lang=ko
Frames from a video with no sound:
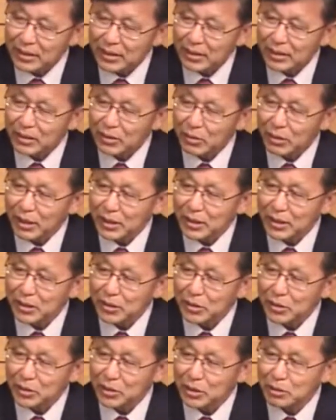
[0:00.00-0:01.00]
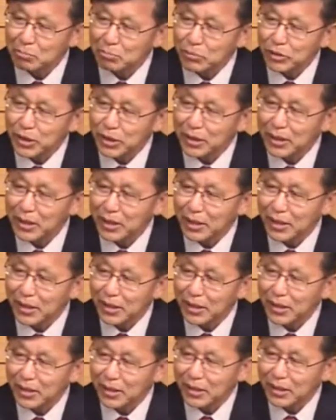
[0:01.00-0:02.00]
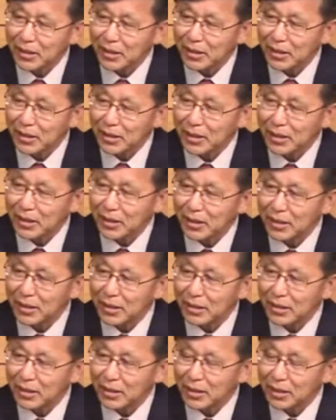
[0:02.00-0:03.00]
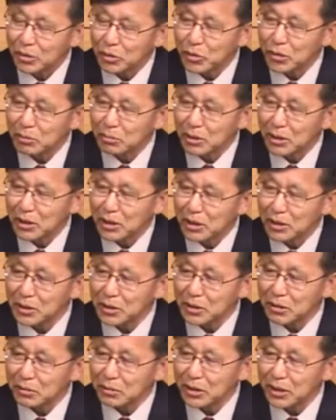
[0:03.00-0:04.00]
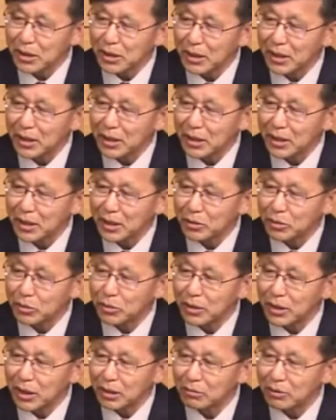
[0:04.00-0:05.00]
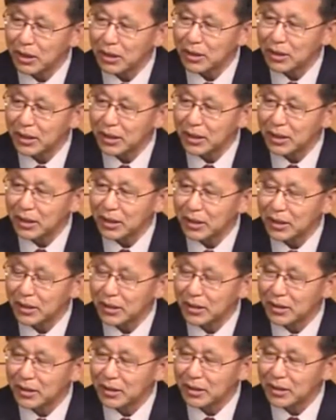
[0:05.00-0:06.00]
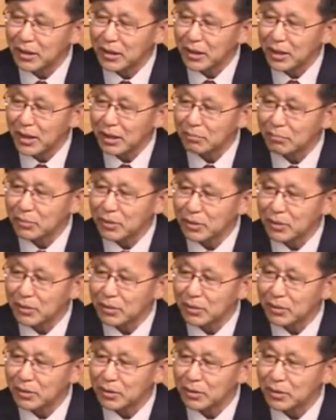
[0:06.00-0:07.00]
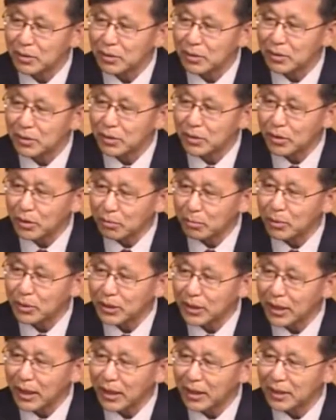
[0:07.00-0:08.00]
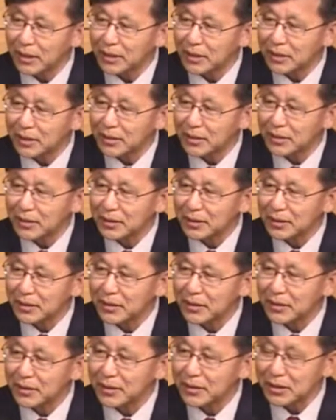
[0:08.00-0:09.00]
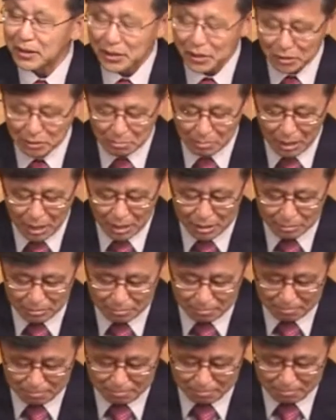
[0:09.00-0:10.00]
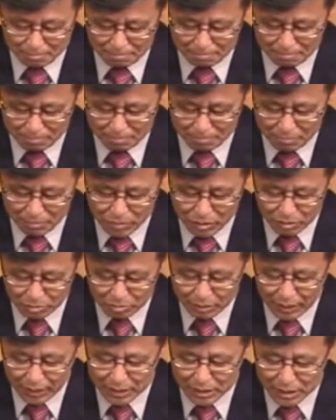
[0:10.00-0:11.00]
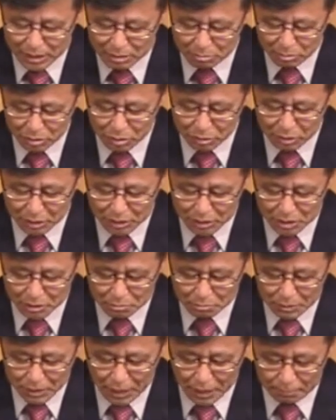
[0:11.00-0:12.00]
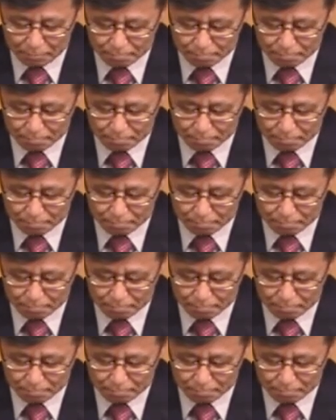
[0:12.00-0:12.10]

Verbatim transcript: 요한이 그런 인물인데 예수님에 대해서 우리에게 얘기해 준다고 할 때 한번 들어보자 이제 그런 마음 좀 가지시면 좋겠습니다.